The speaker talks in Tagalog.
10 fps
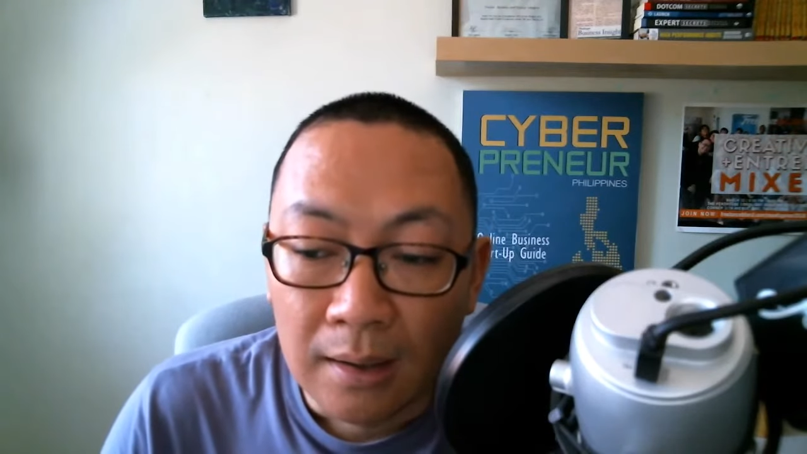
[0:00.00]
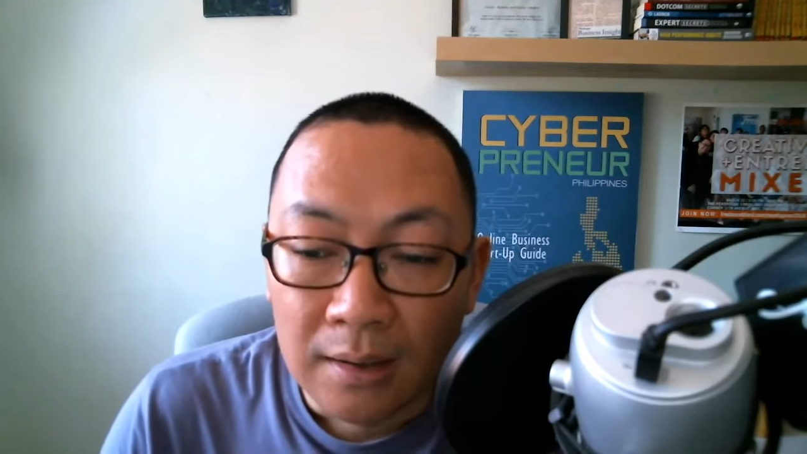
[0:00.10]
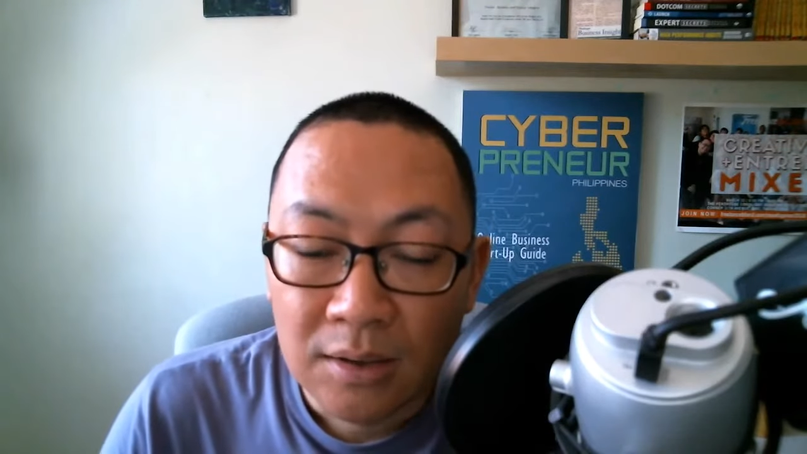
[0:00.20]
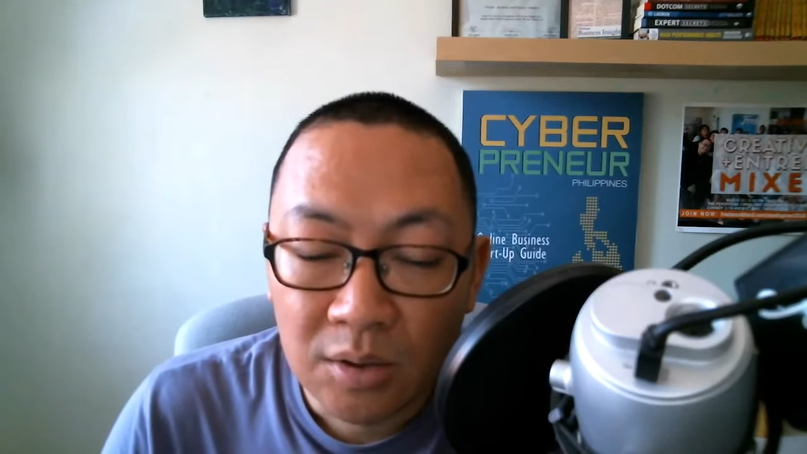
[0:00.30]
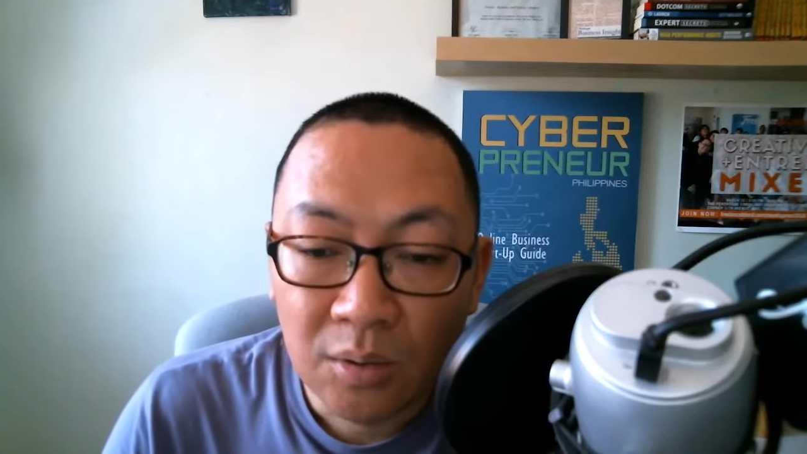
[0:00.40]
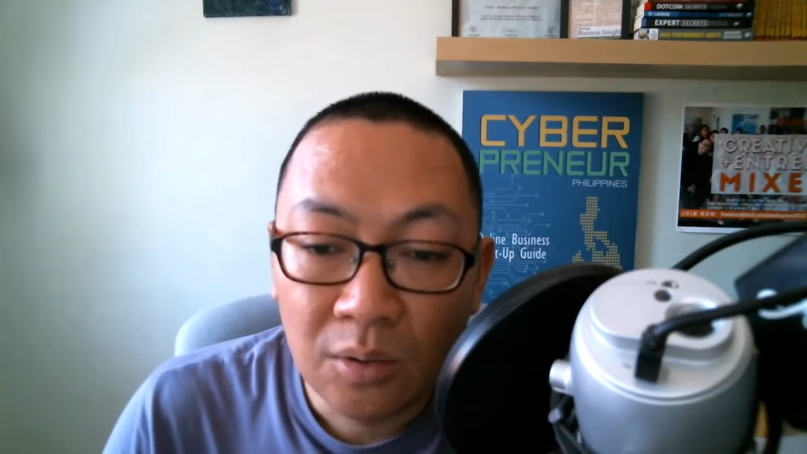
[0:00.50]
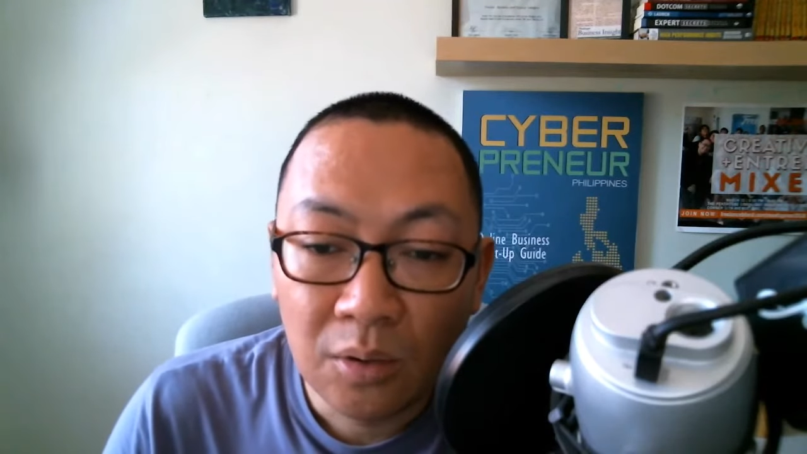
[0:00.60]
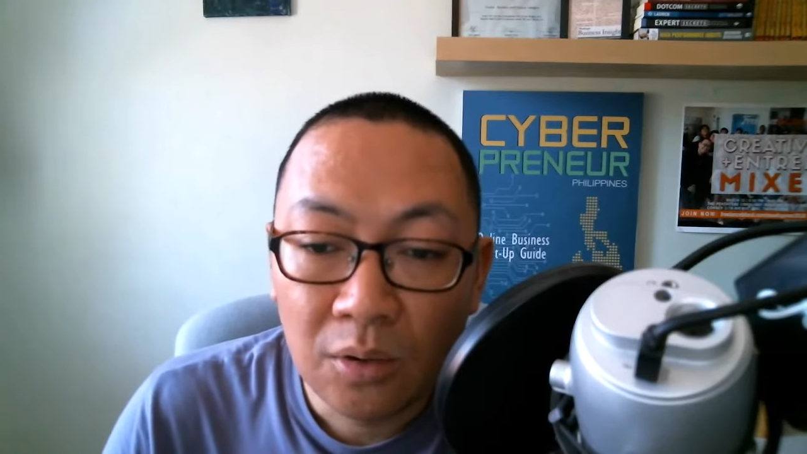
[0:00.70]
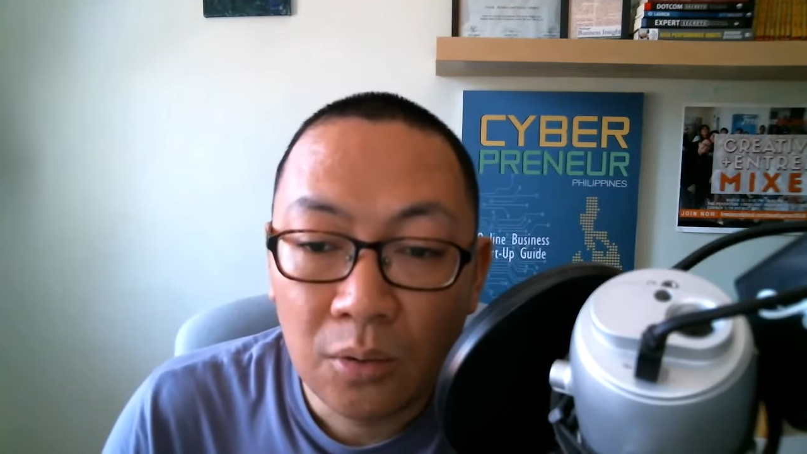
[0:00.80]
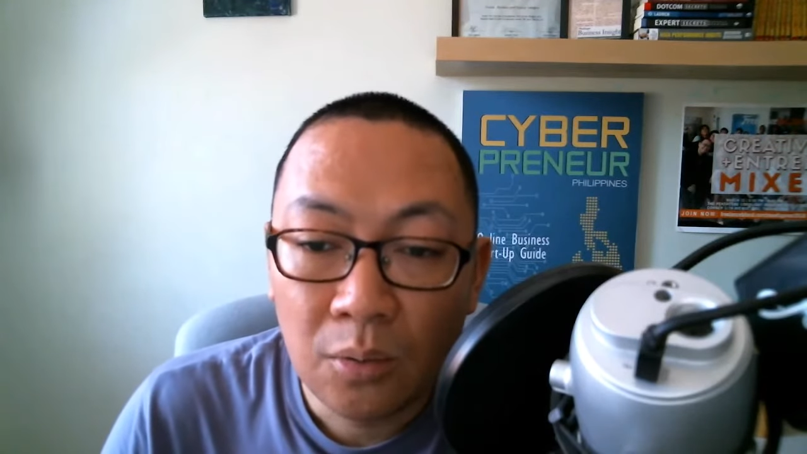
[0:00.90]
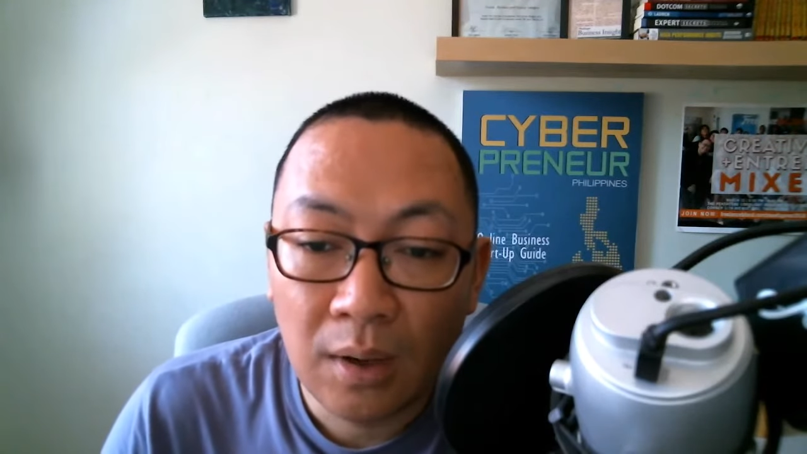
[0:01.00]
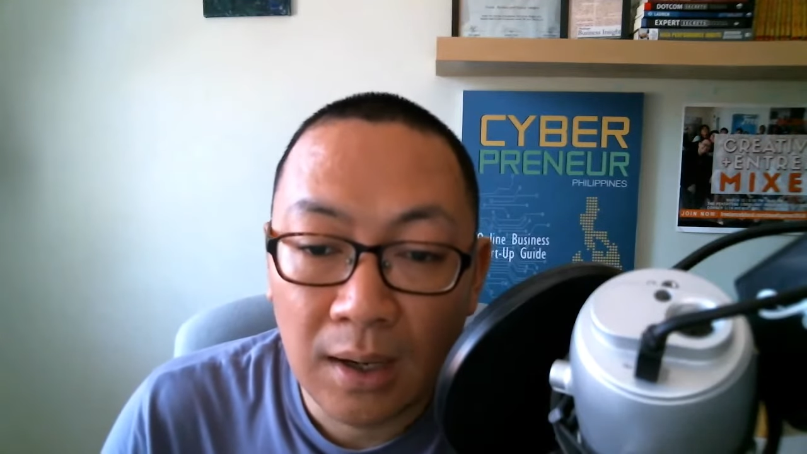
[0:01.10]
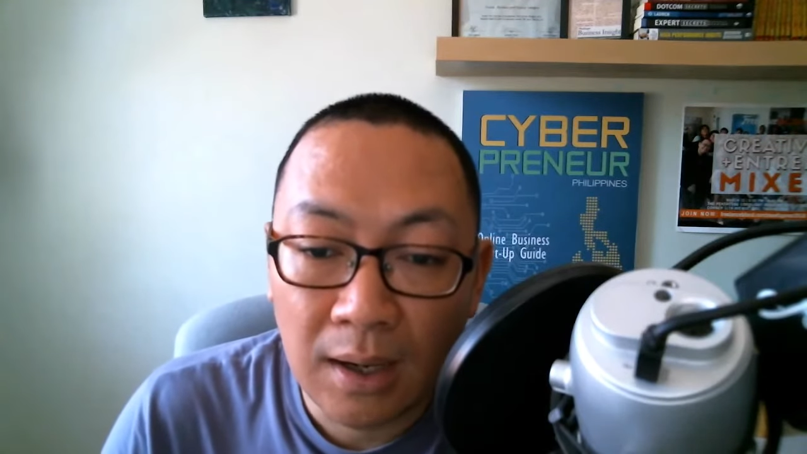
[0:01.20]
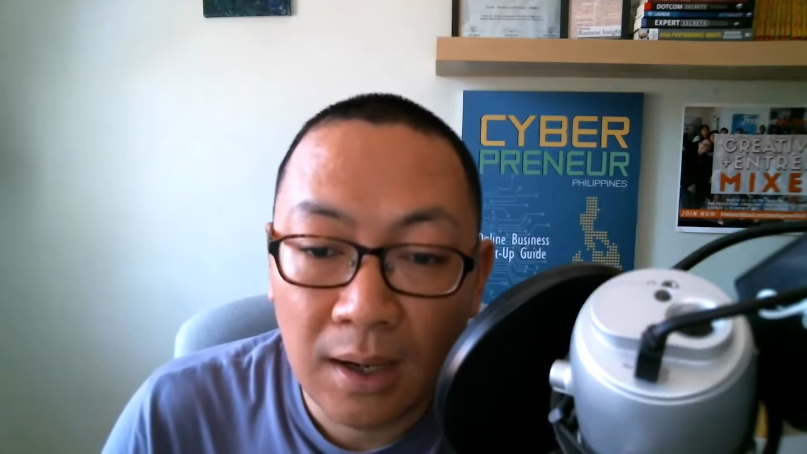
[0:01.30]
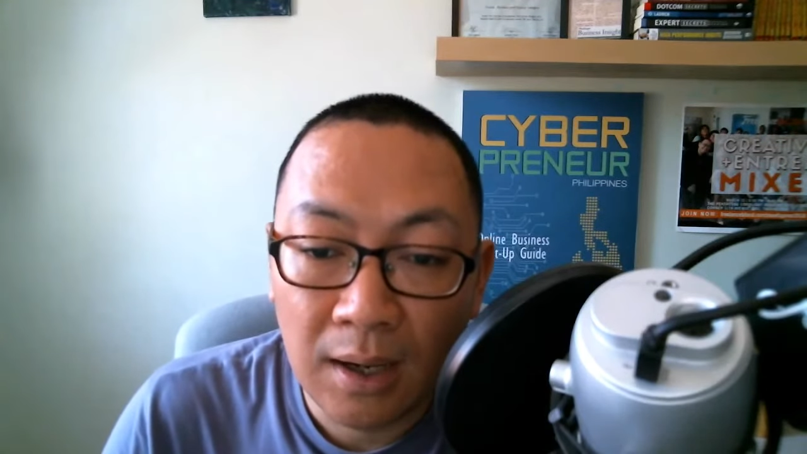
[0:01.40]
so
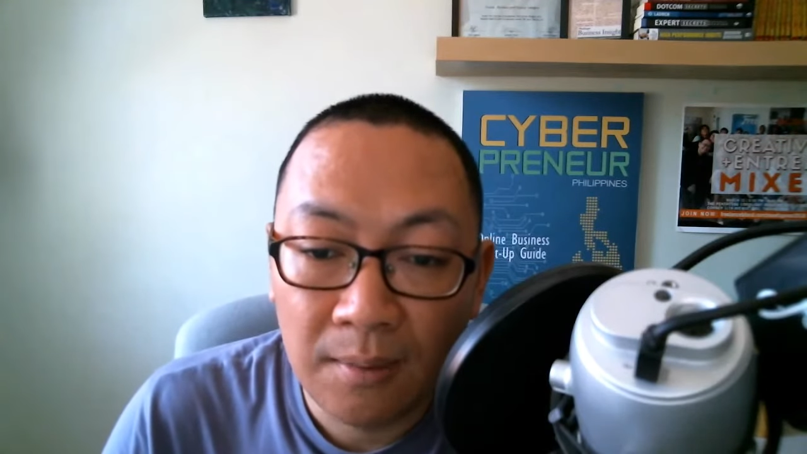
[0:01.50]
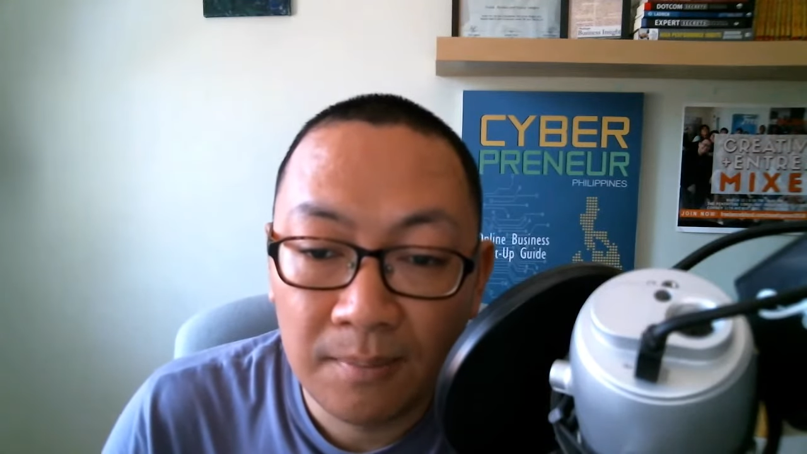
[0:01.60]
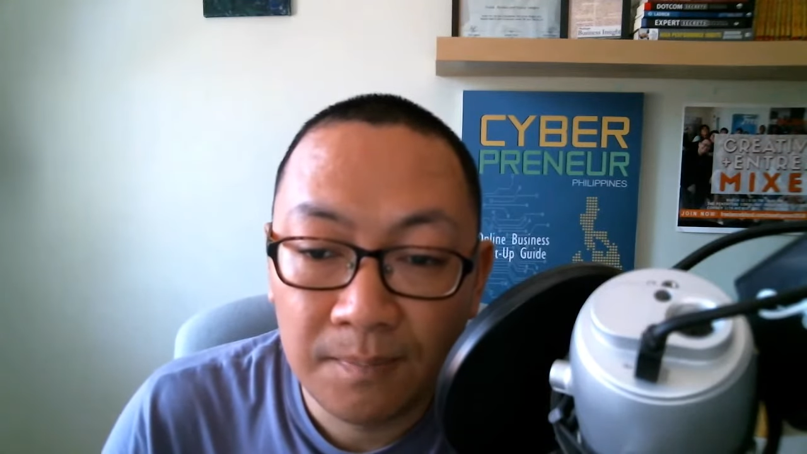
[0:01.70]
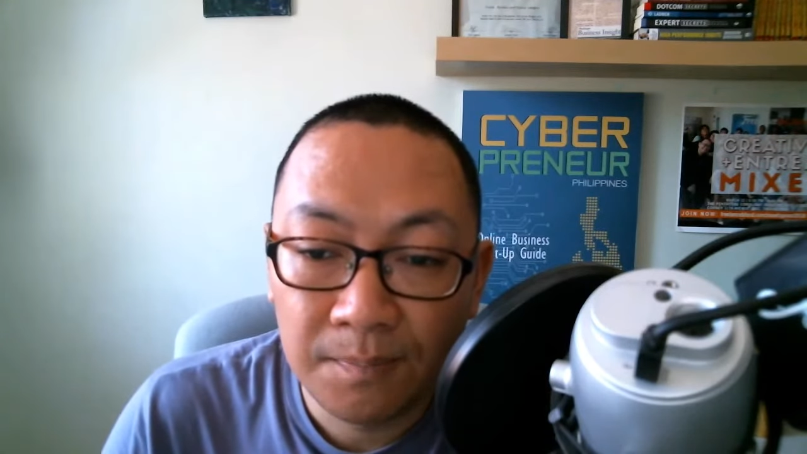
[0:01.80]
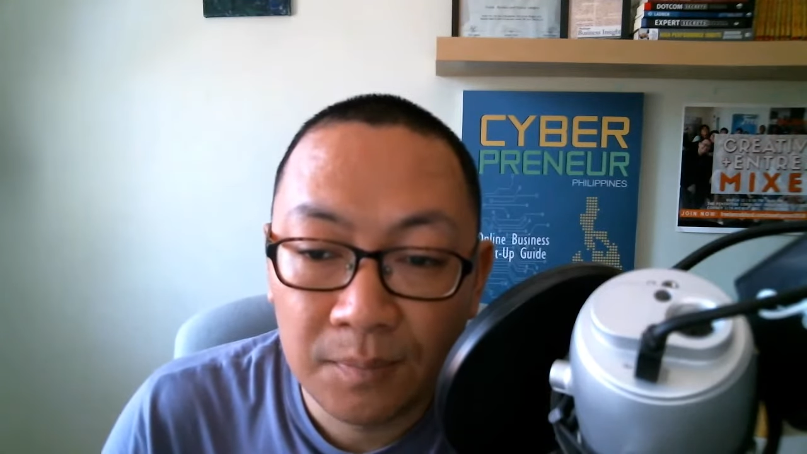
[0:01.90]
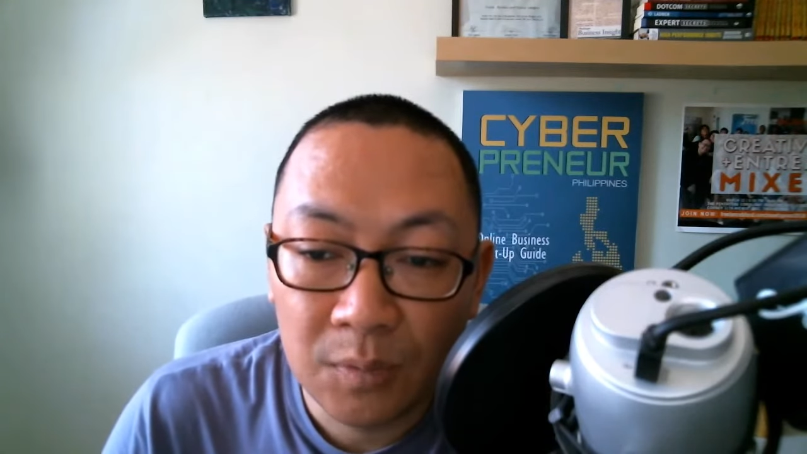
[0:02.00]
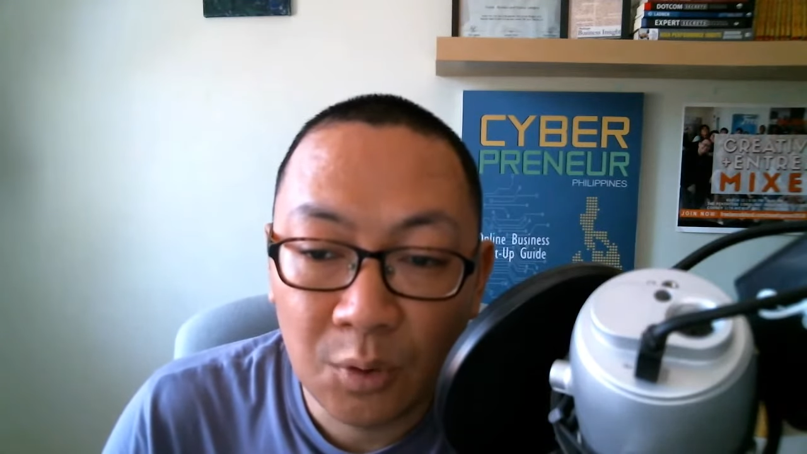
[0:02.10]
um